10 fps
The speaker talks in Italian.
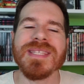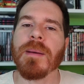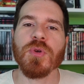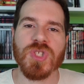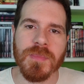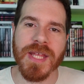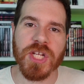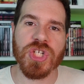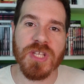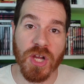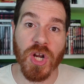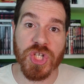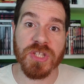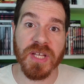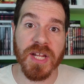sia possibile che ci sia ancora
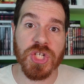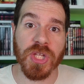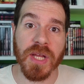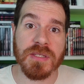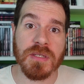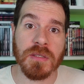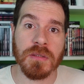gente che legge Tex.